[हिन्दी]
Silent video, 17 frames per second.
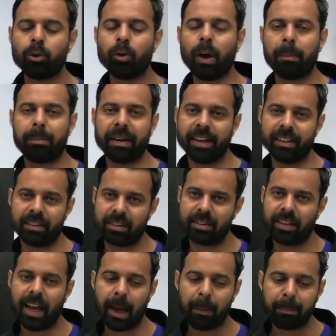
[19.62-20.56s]
टू हैप्पीनेस
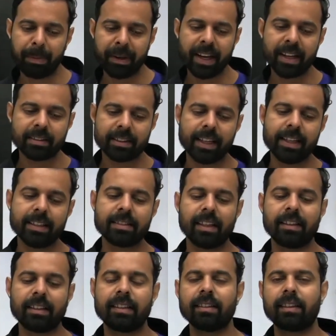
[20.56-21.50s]
हैप्पीनेस इज
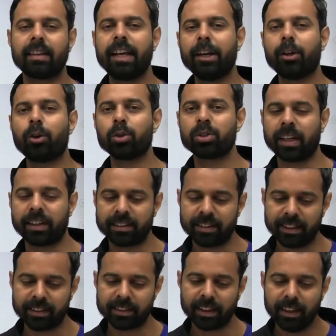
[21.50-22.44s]
की टू
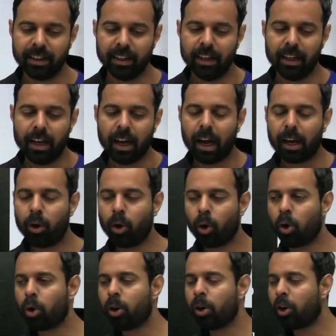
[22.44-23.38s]
सक्सेस
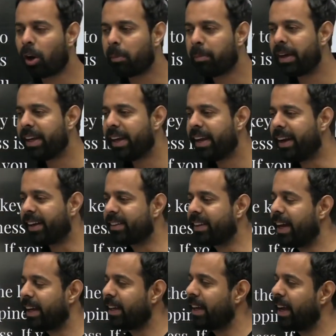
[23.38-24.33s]
लोगों को नॉर्मली ये
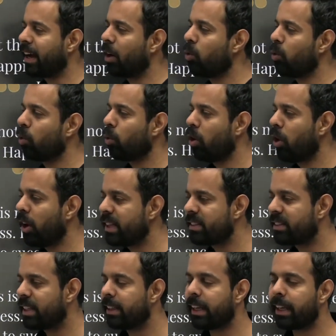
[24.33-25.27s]
लगता है कि अगर
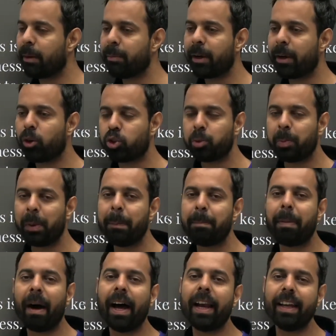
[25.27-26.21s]
उन्होंने जिंदगी में कुछ भी
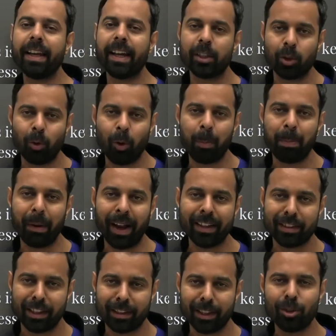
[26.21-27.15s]
पा लिया जो वो
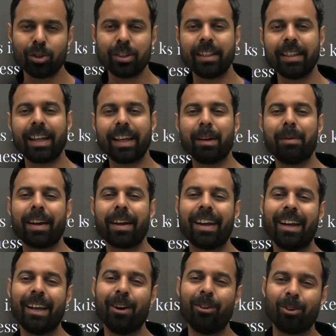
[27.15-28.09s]
पाना चाहता है तो जिंदगी भर
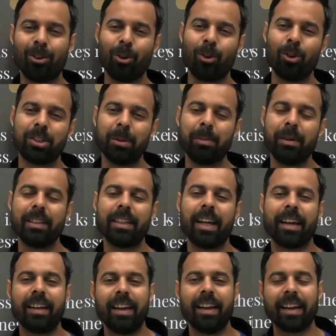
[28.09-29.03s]
के लिए उनको खुशी मिल
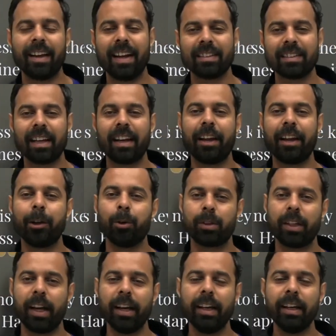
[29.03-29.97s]
जाएगी लेकिन ऐसा नहीं
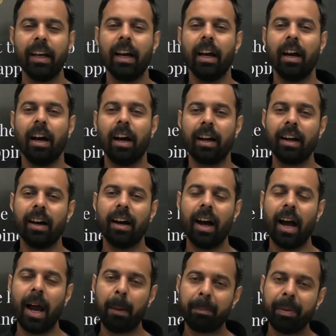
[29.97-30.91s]
होता है है ना
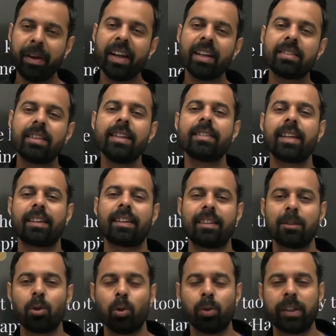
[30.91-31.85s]
हैप्पीनेस ही
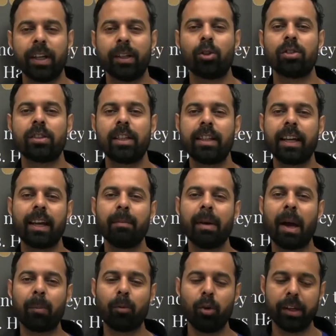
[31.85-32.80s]
सक्सेस होती है तो जिंदगी
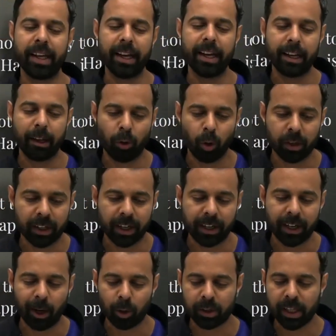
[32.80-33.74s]
में आपको ये डिकोड
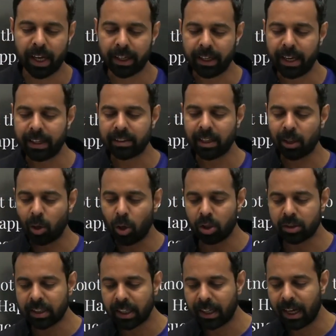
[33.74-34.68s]
करना होता है कि ऐसा
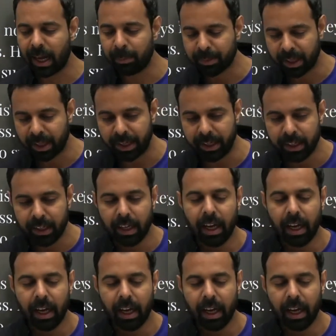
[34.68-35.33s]
कौन सा काम करें